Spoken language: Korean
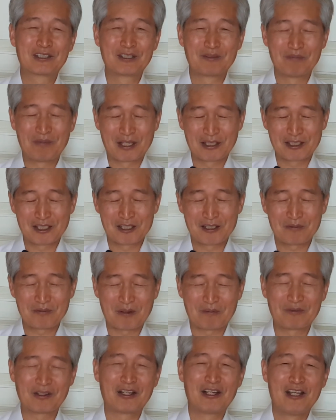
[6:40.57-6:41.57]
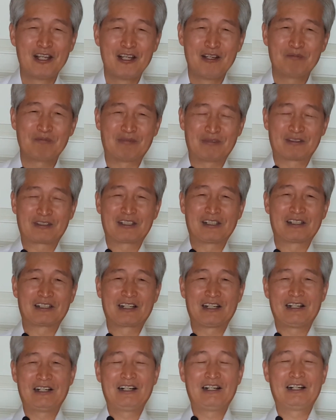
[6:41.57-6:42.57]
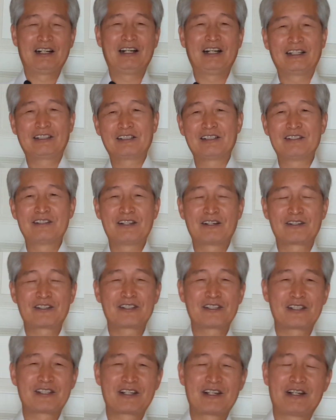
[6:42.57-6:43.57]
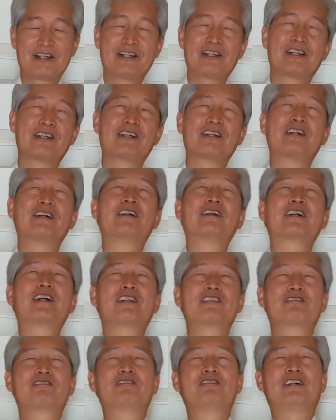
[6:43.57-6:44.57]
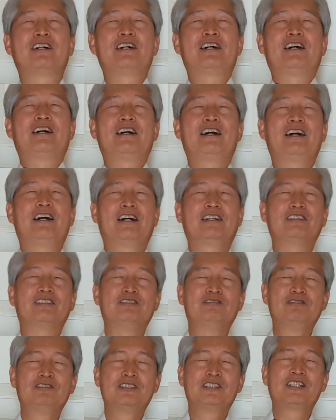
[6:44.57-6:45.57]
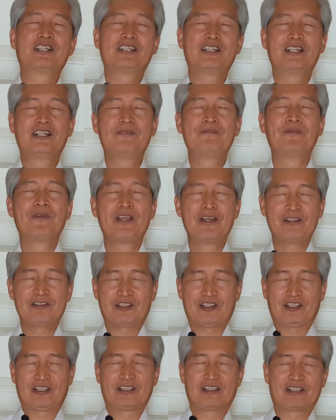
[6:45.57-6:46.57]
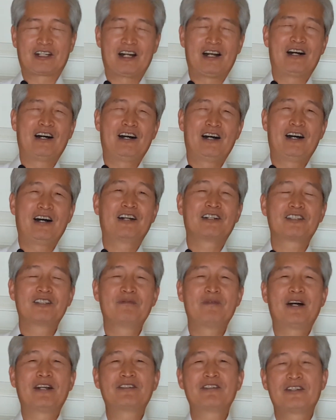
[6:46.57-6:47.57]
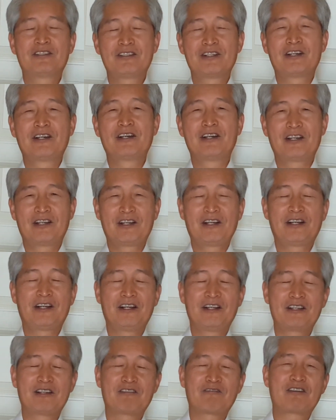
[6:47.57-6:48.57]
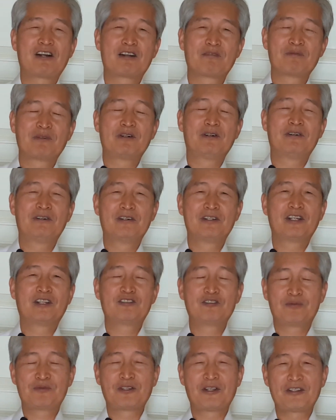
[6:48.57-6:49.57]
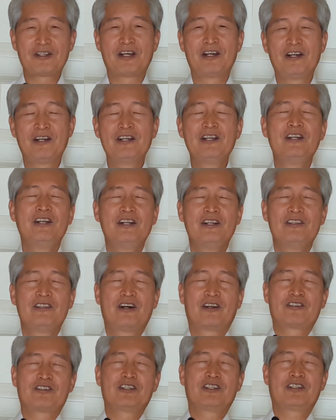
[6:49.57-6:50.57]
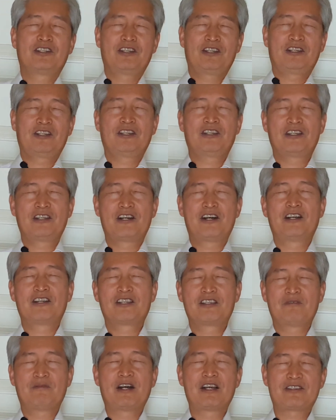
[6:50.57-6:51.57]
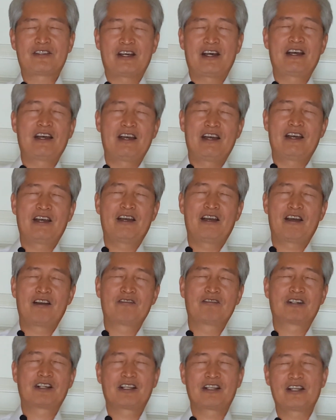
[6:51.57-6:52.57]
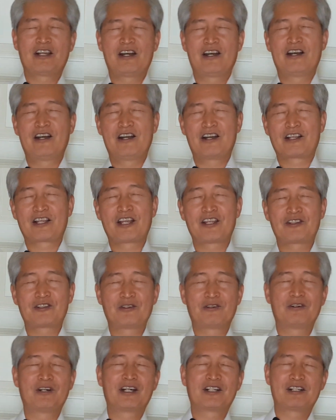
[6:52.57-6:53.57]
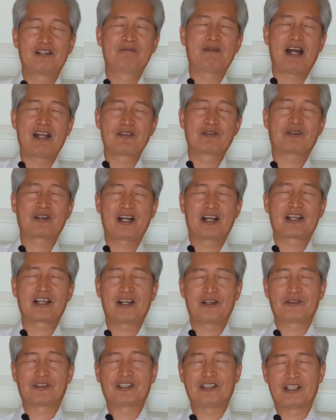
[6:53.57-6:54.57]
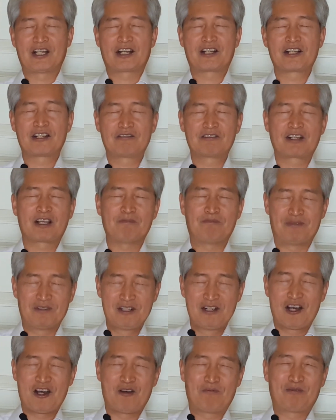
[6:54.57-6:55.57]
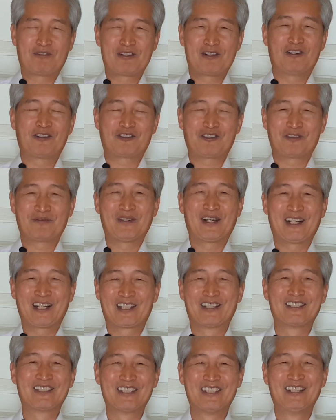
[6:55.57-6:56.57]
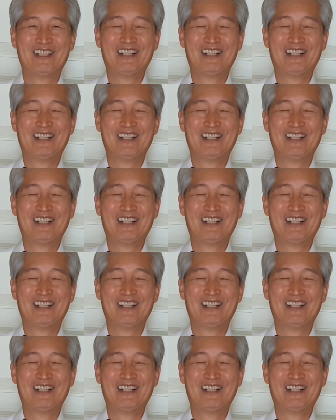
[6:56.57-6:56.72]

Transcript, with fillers: 173장 그 불길 같은 성신영 안고하는 우리 지금 강림하셔서 영광 보여 줍소서 성신이여 임하사 우리 영의 소원을 만족하게 하소 기다리는 우리의 불러 불러 충만하여서